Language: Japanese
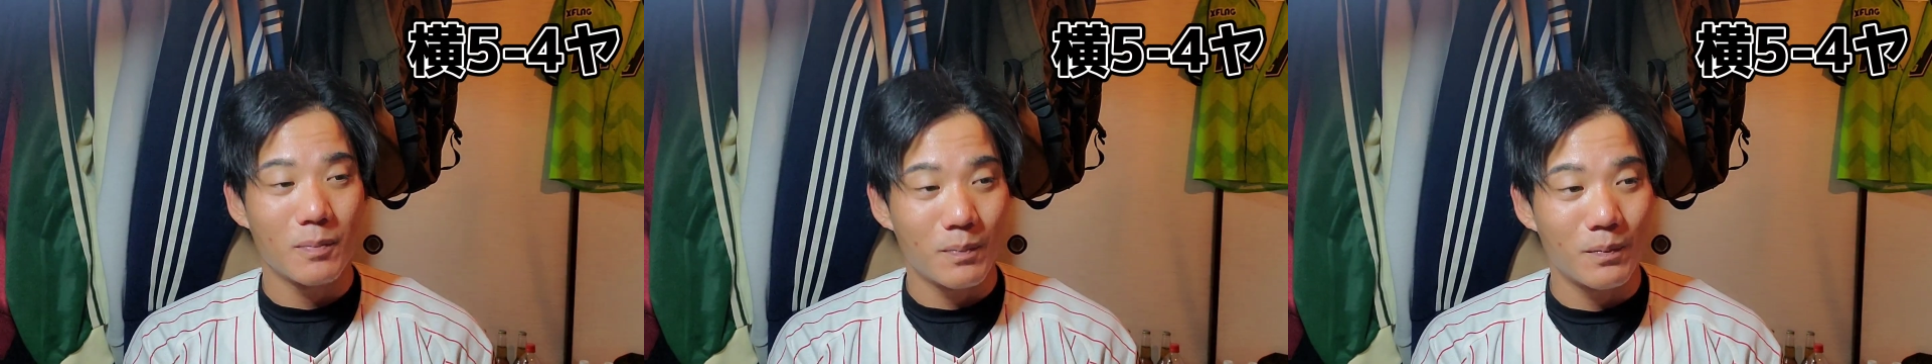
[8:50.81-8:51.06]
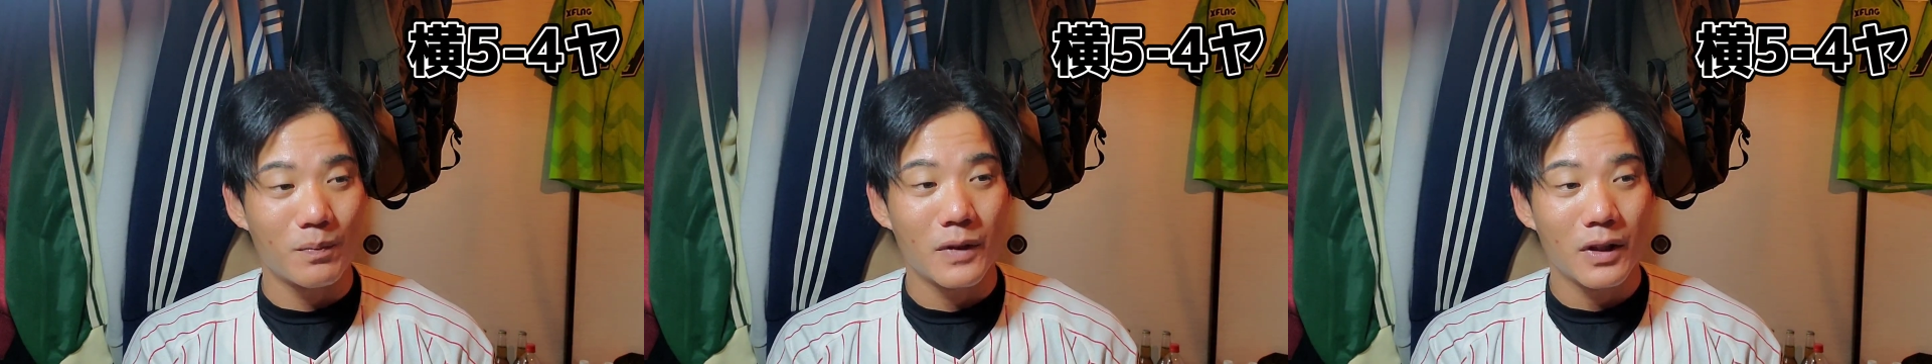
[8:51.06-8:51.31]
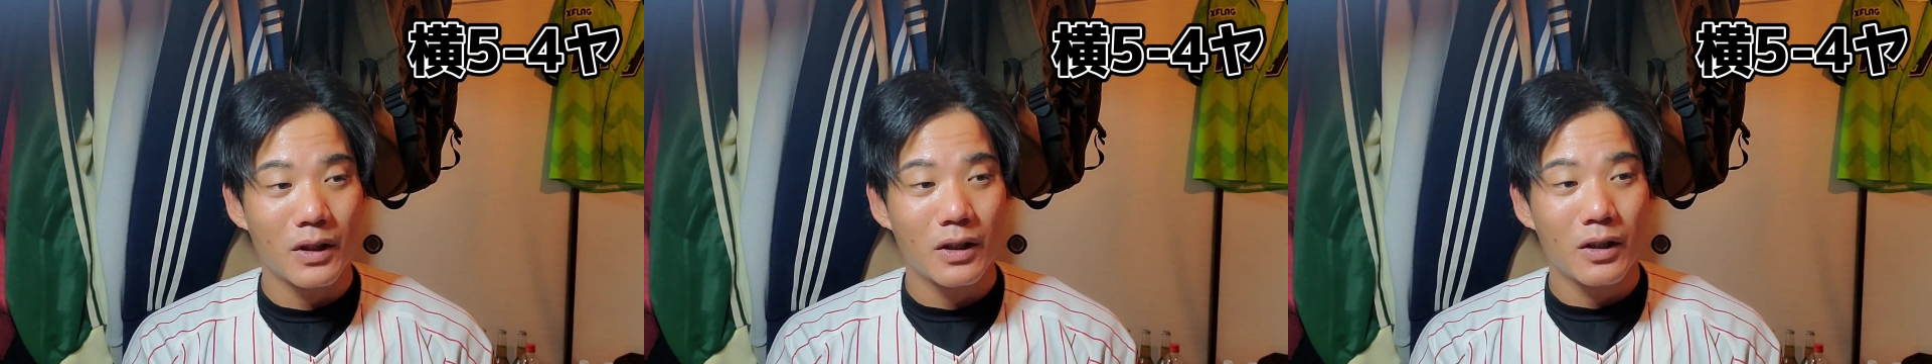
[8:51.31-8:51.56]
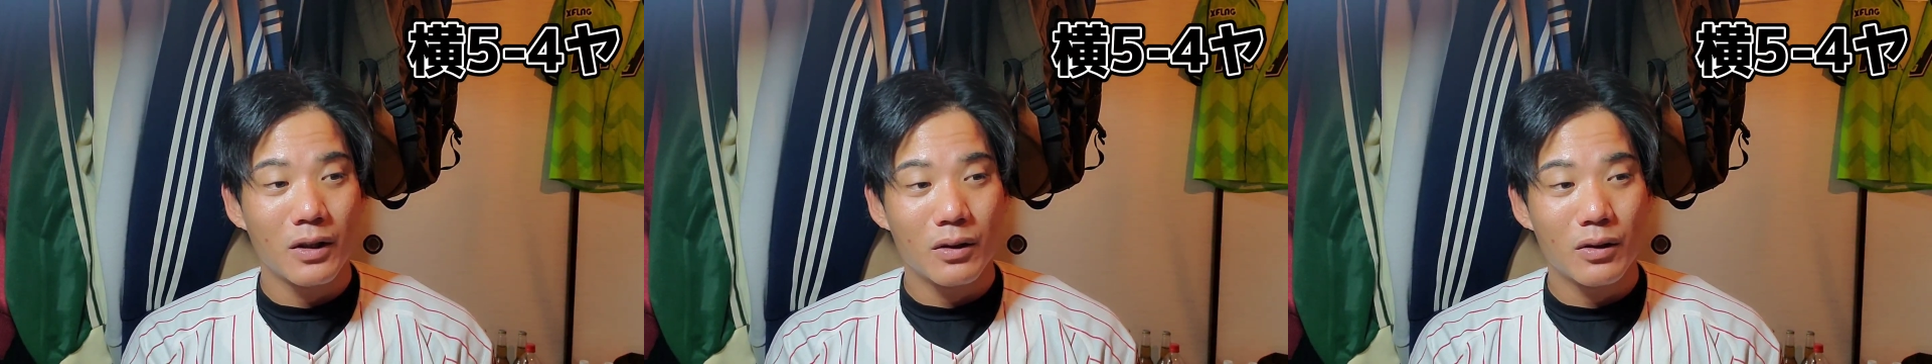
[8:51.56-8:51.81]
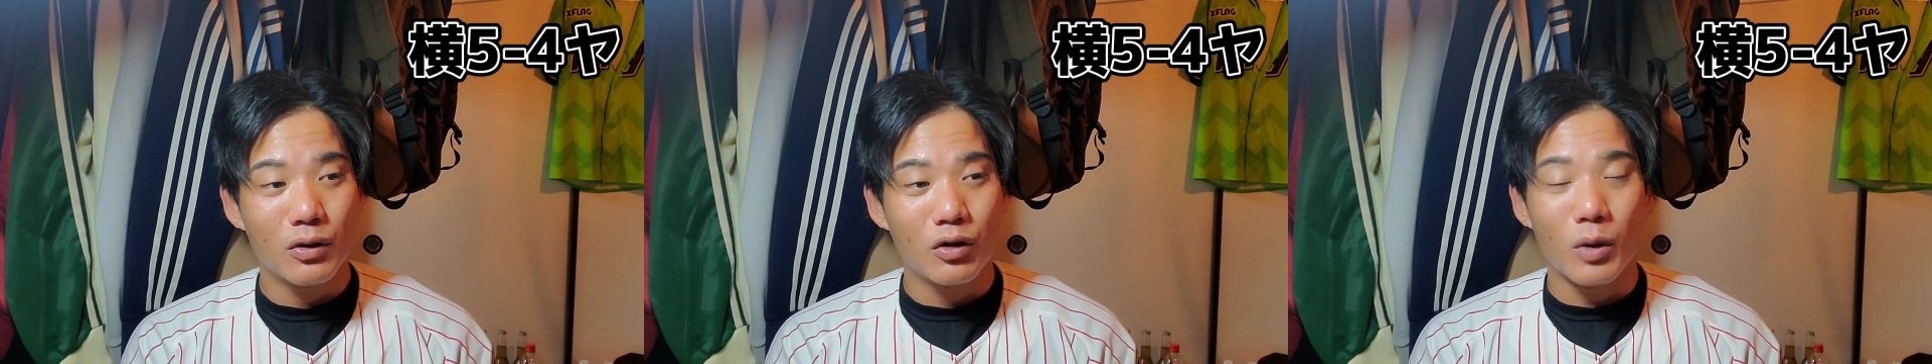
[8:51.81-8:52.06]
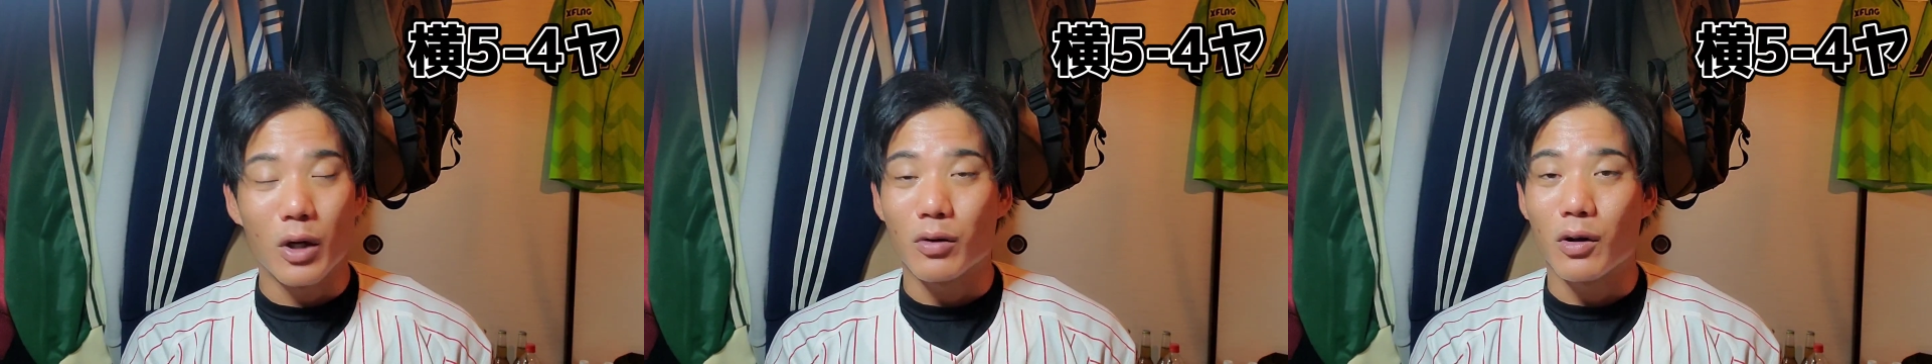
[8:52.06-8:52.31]
うん。っていう
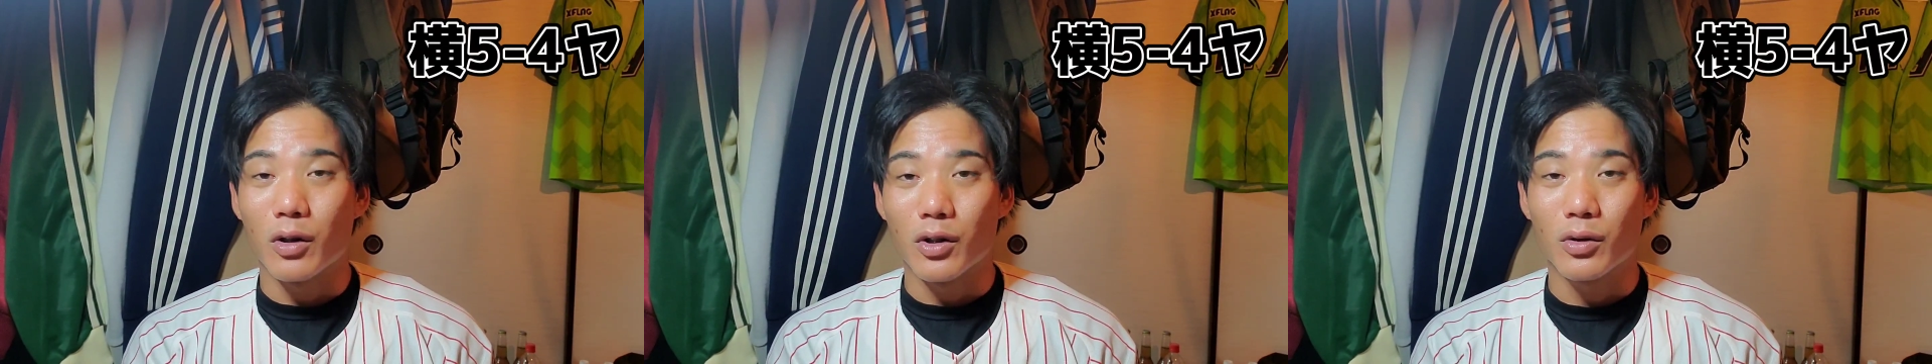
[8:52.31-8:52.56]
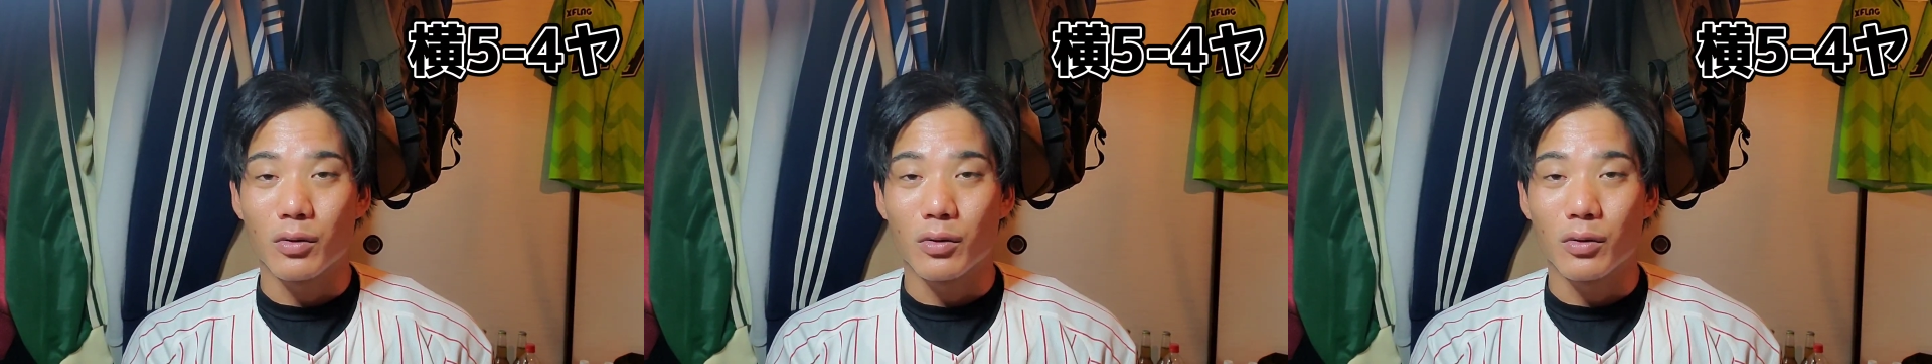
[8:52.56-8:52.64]
のもあるからね、